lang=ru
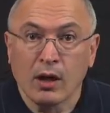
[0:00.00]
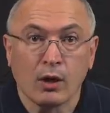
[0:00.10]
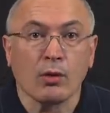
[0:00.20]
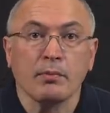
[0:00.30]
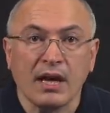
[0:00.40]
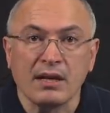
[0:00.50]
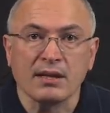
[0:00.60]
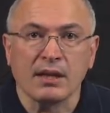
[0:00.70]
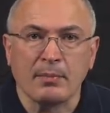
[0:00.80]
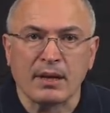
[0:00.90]
Громкие
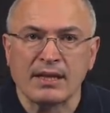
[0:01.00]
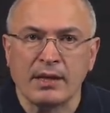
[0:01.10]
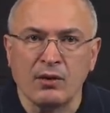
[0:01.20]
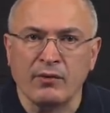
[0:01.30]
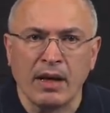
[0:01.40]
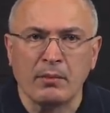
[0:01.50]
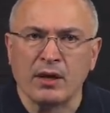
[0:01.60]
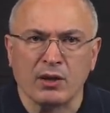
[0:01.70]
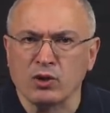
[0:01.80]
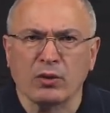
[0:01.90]
дела последнего
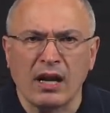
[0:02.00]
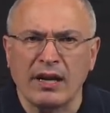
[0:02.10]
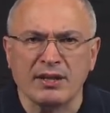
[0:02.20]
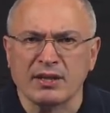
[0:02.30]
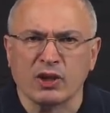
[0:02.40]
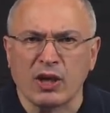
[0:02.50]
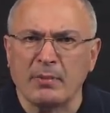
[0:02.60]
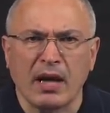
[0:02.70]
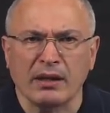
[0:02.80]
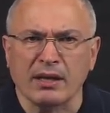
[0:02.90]
времени, журналисты,
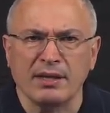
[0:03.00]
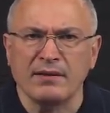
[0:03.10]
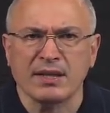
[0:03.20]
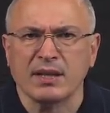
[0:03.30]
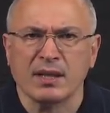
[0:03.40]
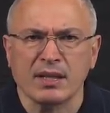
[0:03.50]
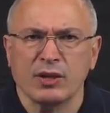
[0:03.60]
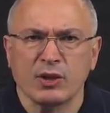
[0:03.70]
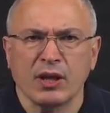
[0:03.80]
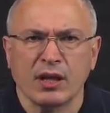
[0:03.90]
шаманы, активисты
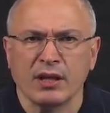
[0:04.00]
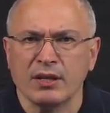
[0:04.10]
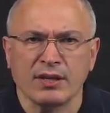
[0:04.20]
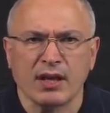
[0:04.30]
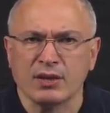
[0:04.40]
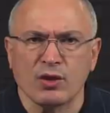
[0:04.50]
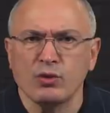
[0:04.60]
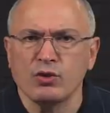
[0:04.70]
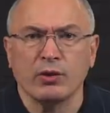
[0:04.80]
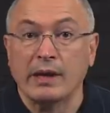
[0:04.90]
различных организаций,
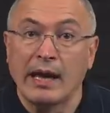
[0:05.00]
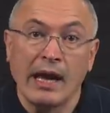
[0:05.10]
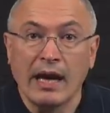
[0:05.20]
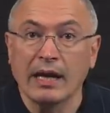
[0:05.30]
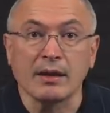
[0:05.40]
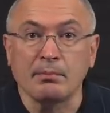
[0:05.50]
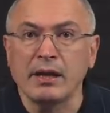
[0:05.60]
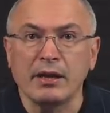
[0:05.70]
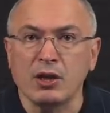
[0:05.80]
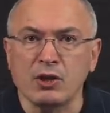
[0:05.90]
ученые – это
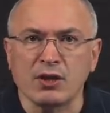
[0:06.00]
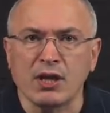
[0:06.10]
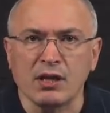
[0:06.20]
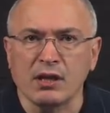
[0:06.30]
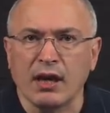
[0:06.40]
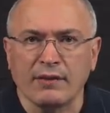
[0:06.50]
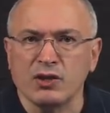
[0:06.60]
политические дела в